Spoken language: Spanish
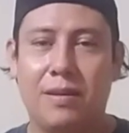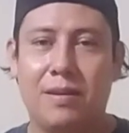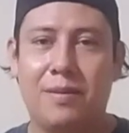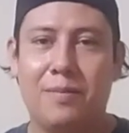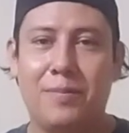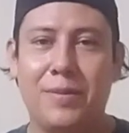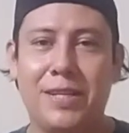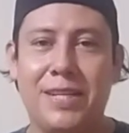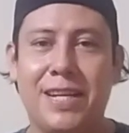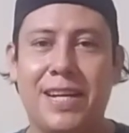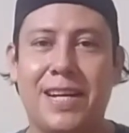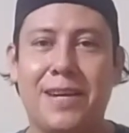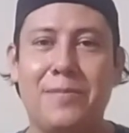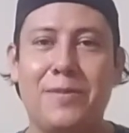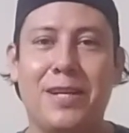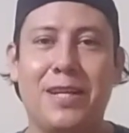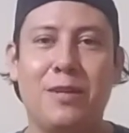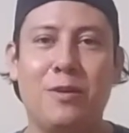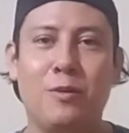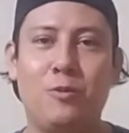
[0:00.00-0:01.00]
venía
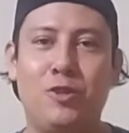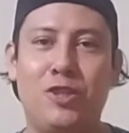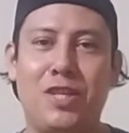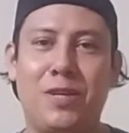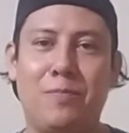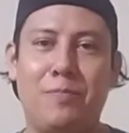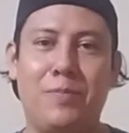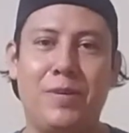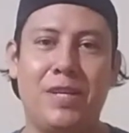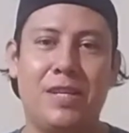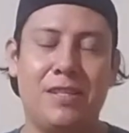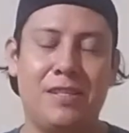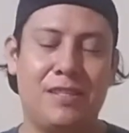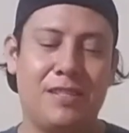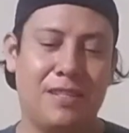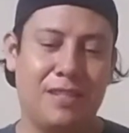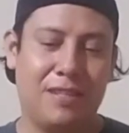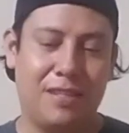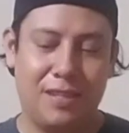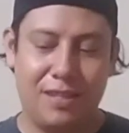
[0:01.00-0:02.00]
caminando un cien
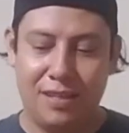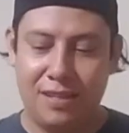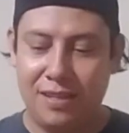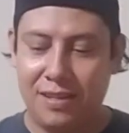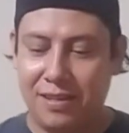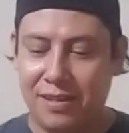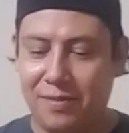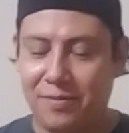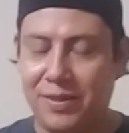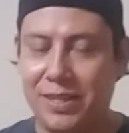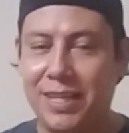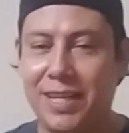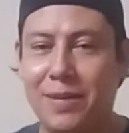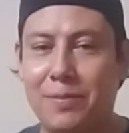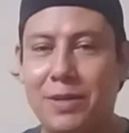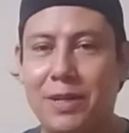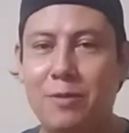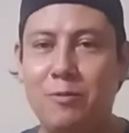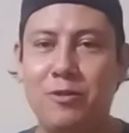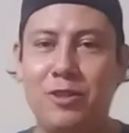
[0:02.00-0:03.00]
pies, venía
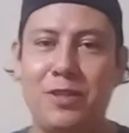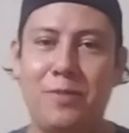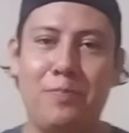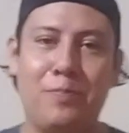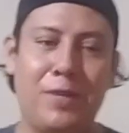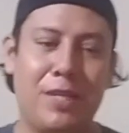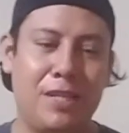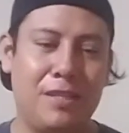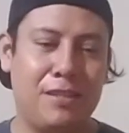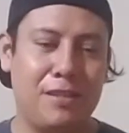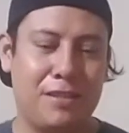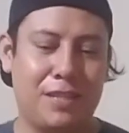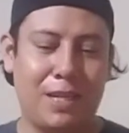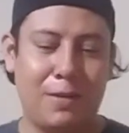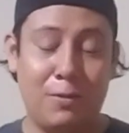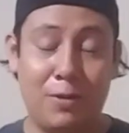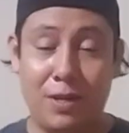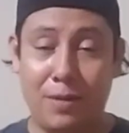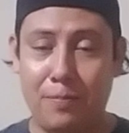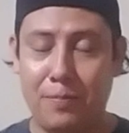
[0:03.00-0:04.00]
caminando un cien pies y
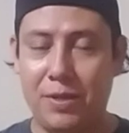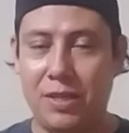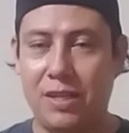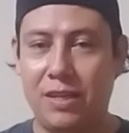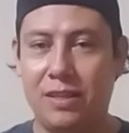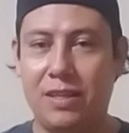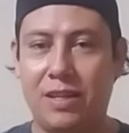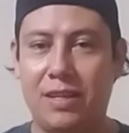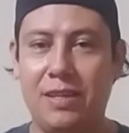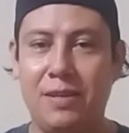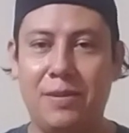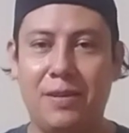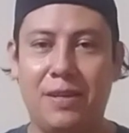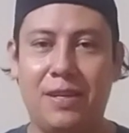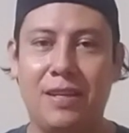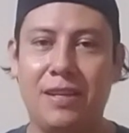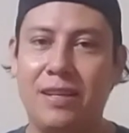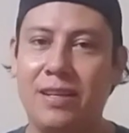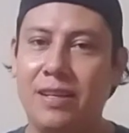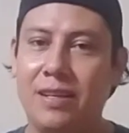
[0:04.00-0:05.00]
estaba una piedrita ahí
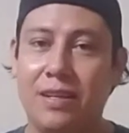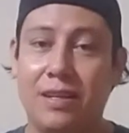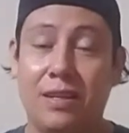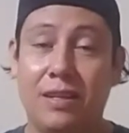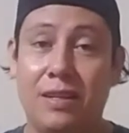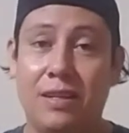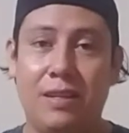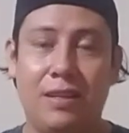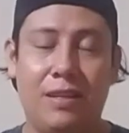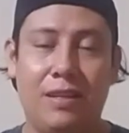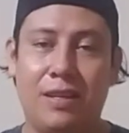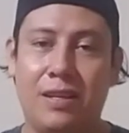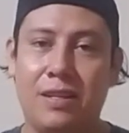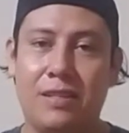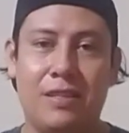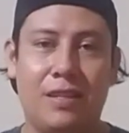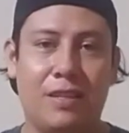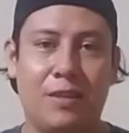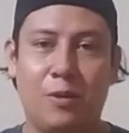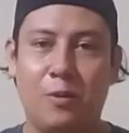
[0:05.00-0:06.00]
y que
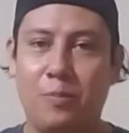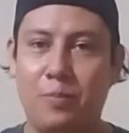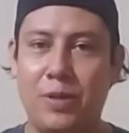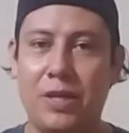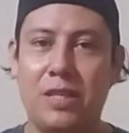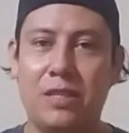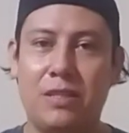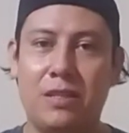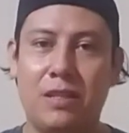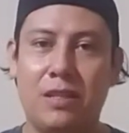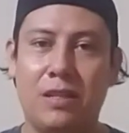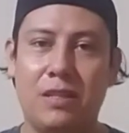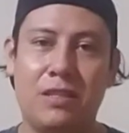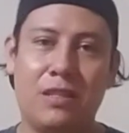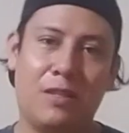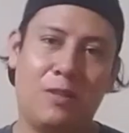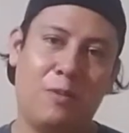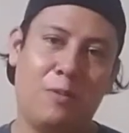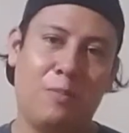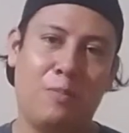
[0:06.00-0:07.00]
se tropieza, que
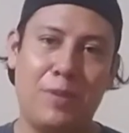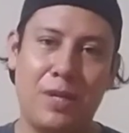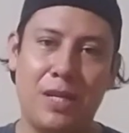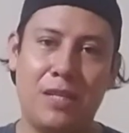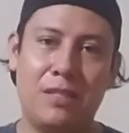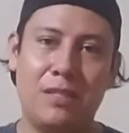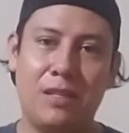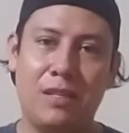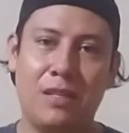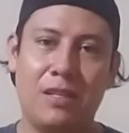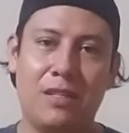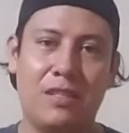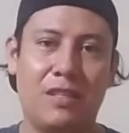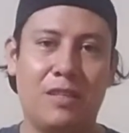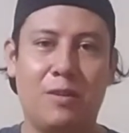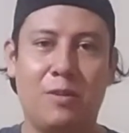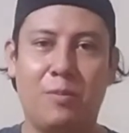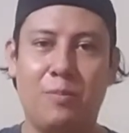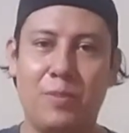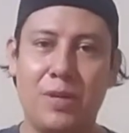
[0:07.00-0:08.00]
se tropieza, que se
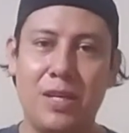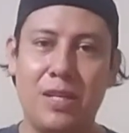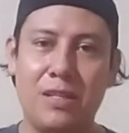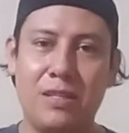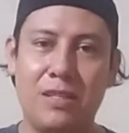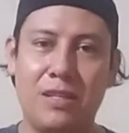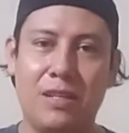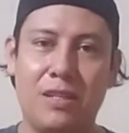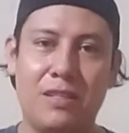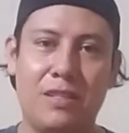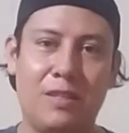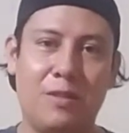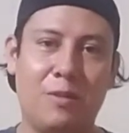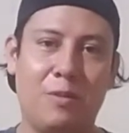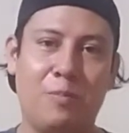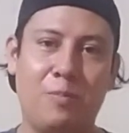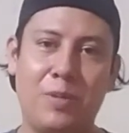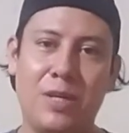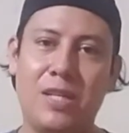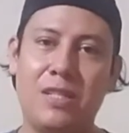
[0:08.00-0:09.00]
tropieza, que se
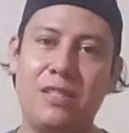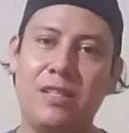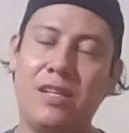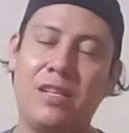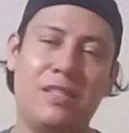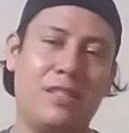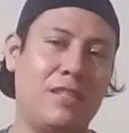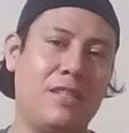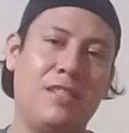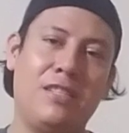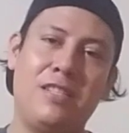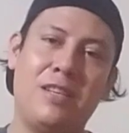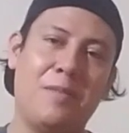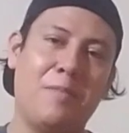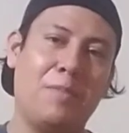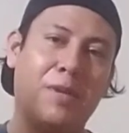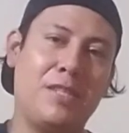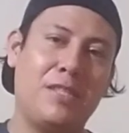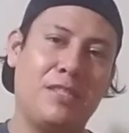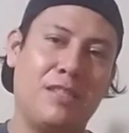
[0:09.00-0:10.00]
tropieza y así
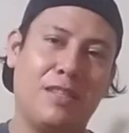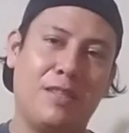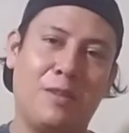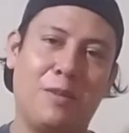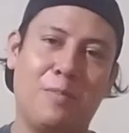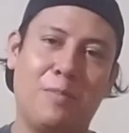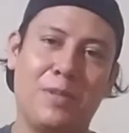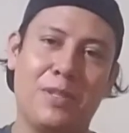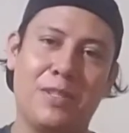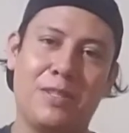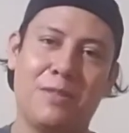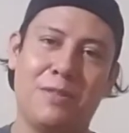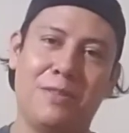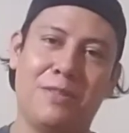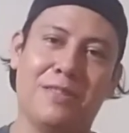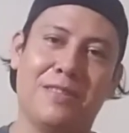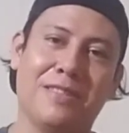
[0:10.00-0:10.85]
cien veces se tropezó.